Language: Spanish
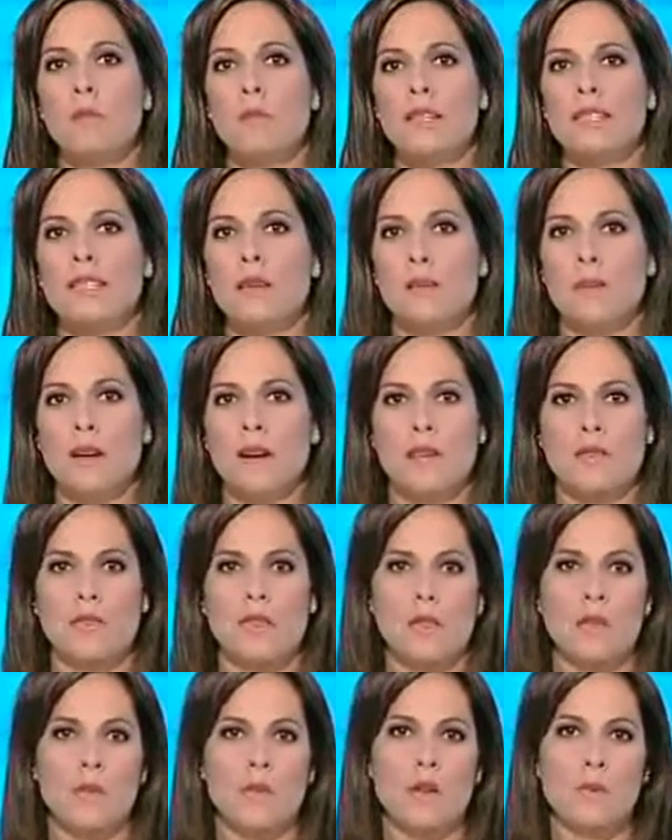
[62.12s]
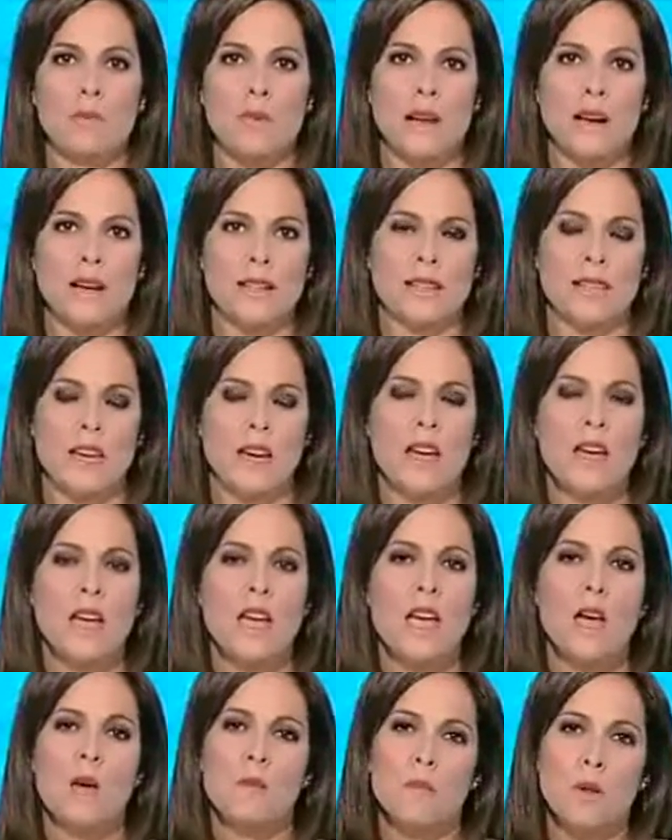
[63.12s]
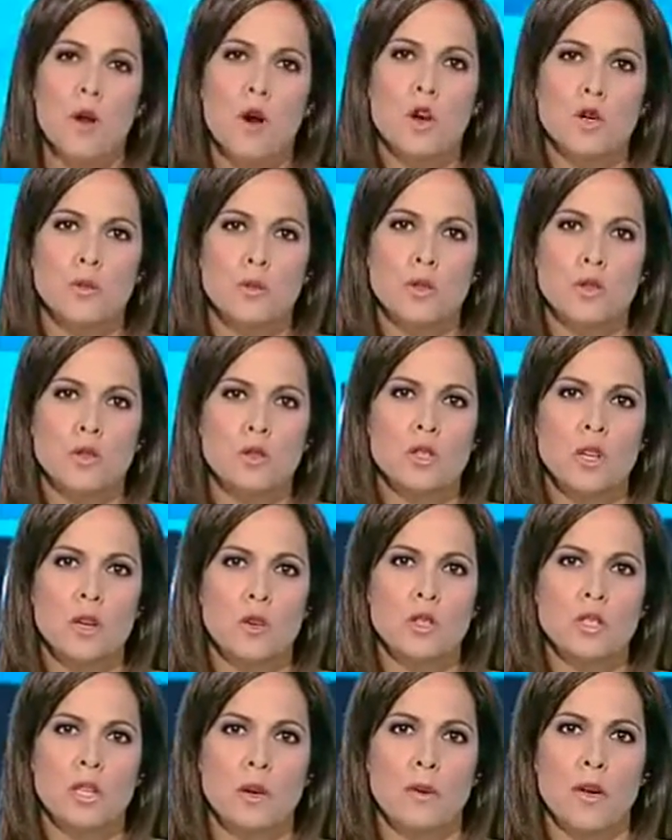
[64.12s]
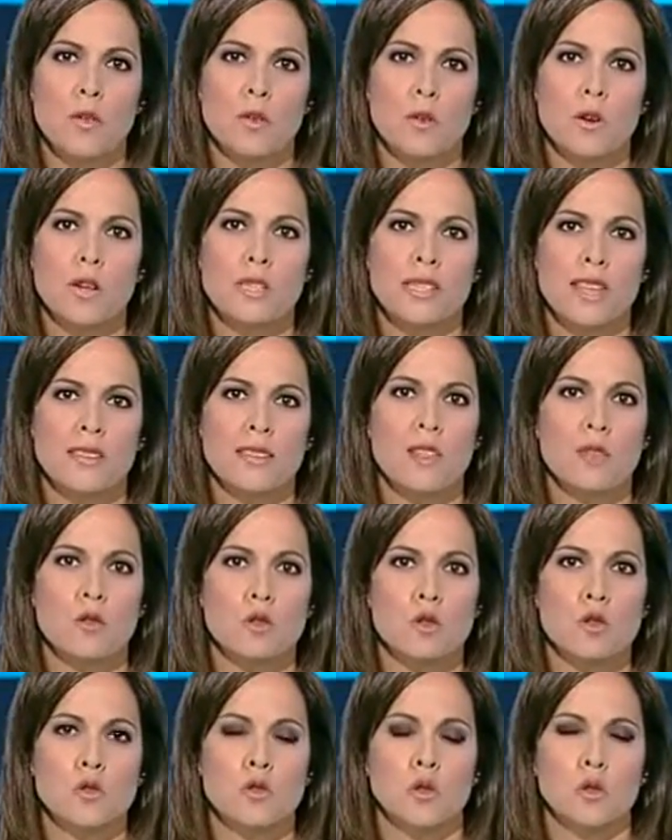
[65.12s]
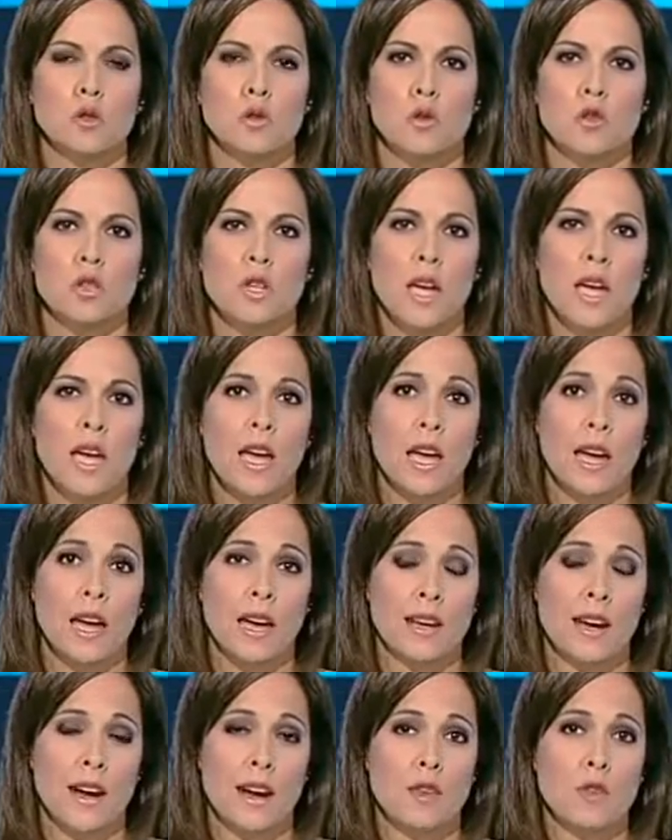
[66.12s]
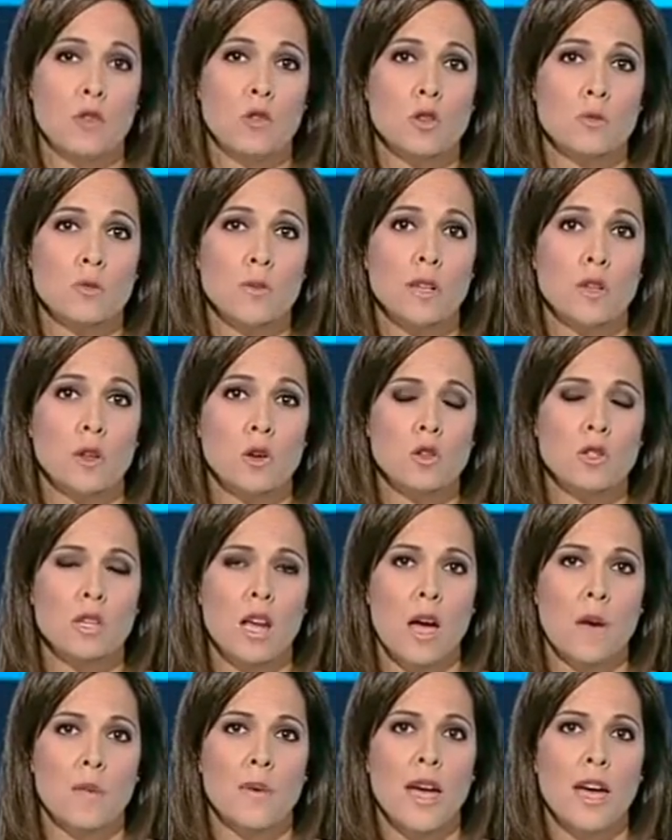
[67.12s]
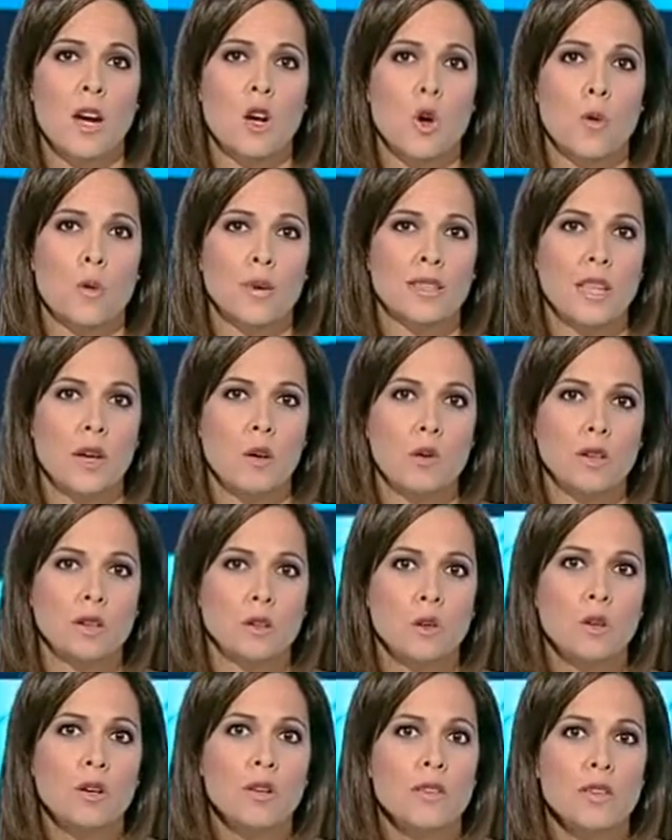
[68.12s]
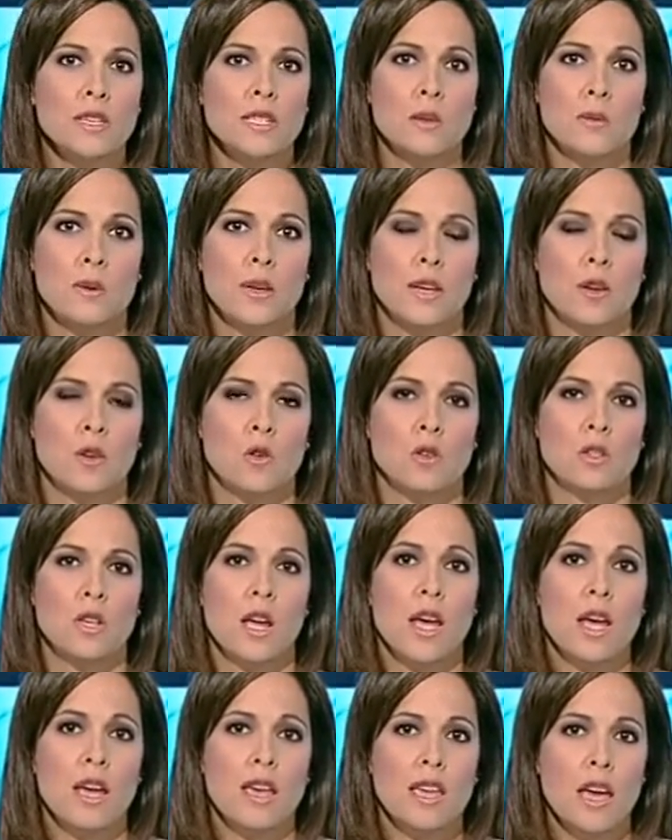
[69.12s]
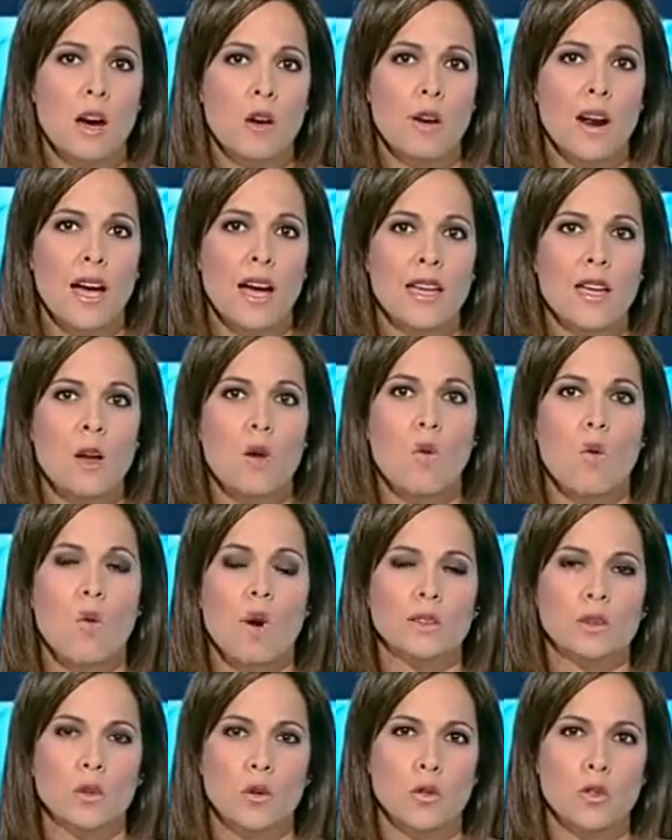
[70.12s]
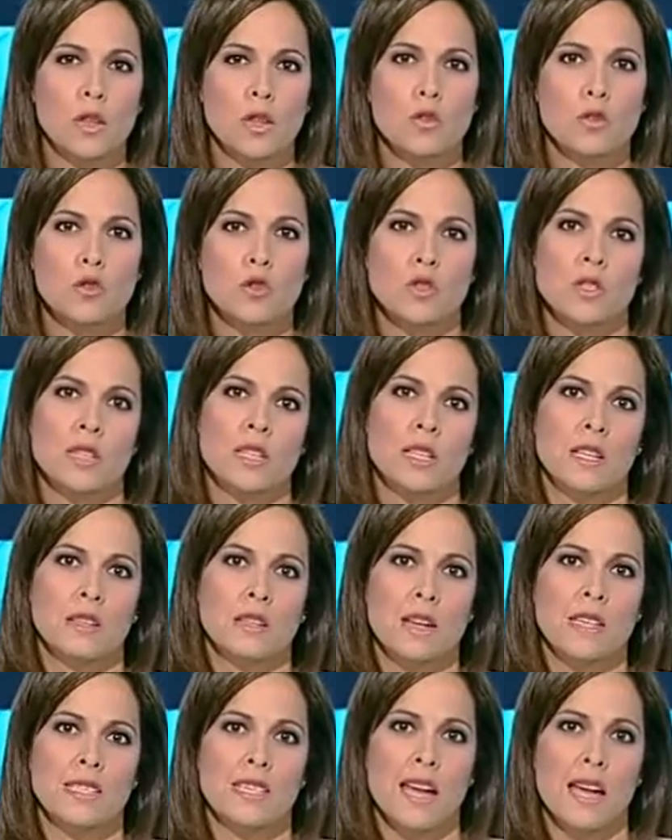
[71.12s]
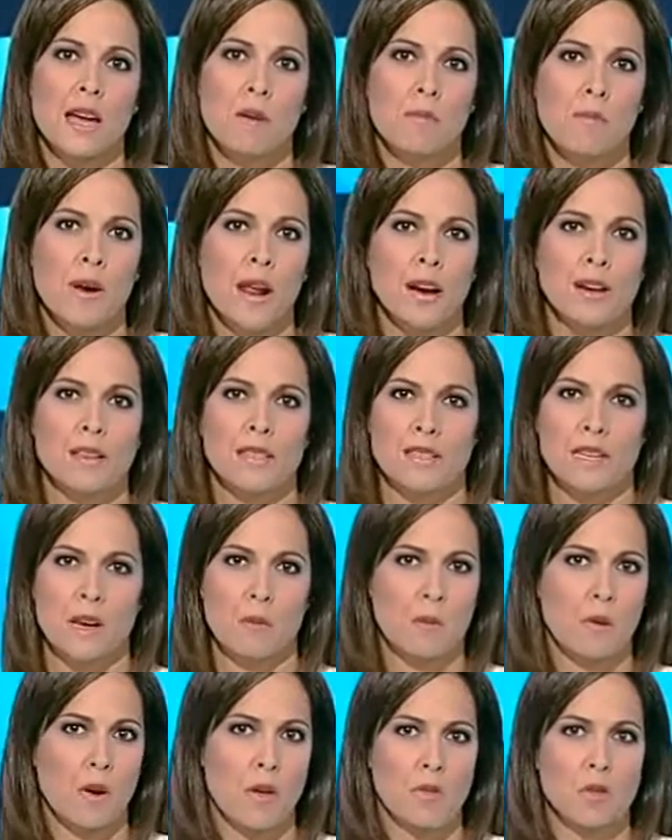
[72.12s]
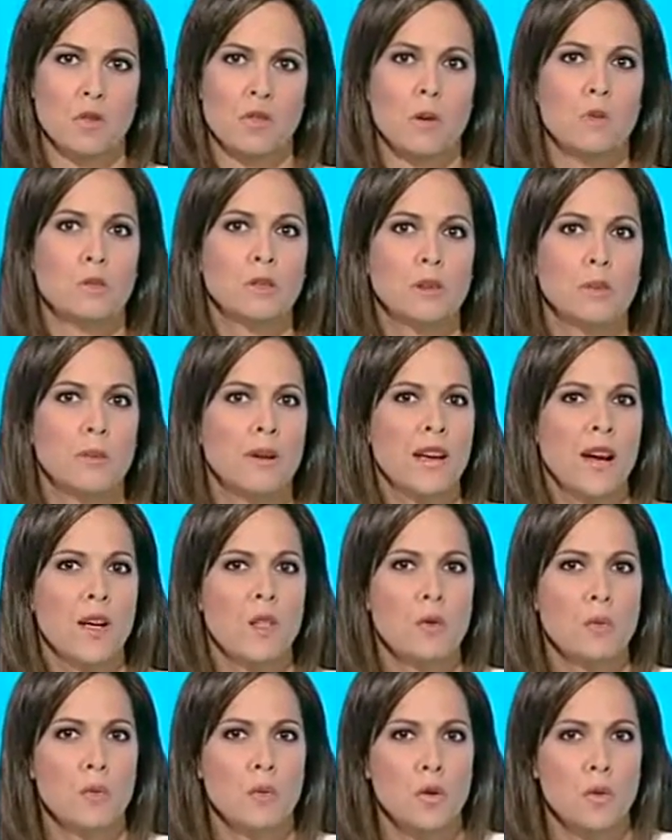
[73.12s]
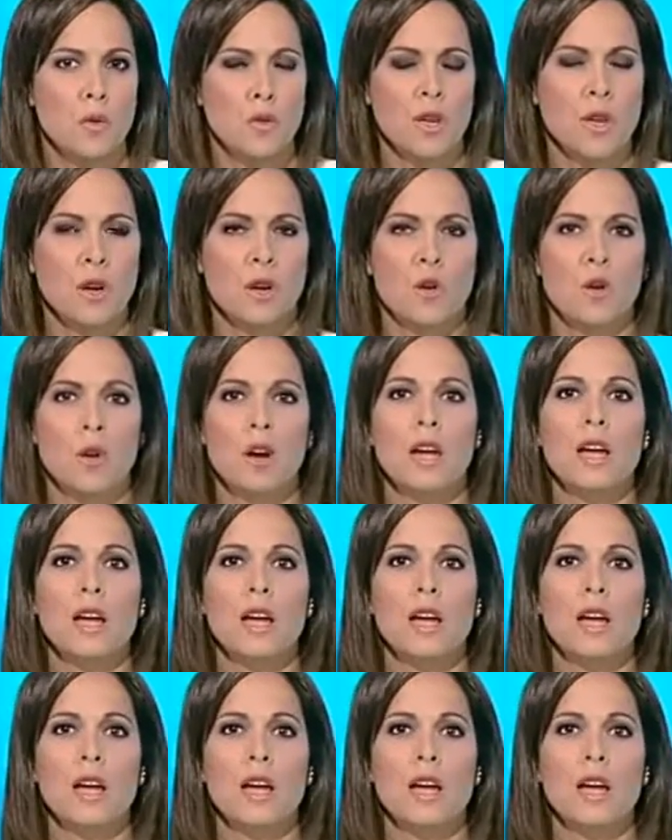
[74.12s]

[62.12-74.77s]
más amenazado del planeta, pero los proyectos de conservación están dando sus frutos. En el año 2002 había 94 linces ibéricos y ahora hay 483 ejemplares. La población se ha multiplicado por 5.